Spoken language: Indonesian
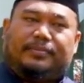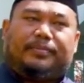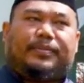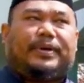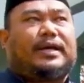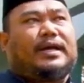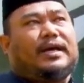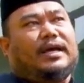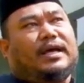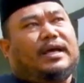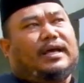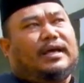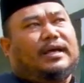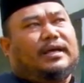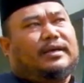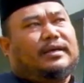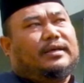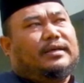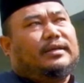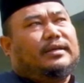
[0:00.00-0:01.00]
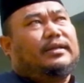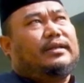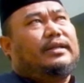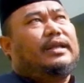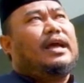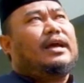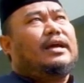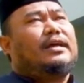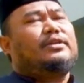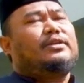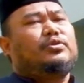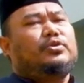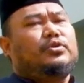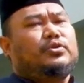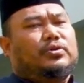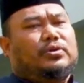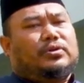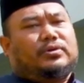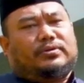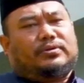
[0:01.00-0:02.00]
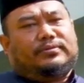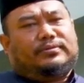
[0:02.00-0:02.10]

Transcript: maka dia akan jujur.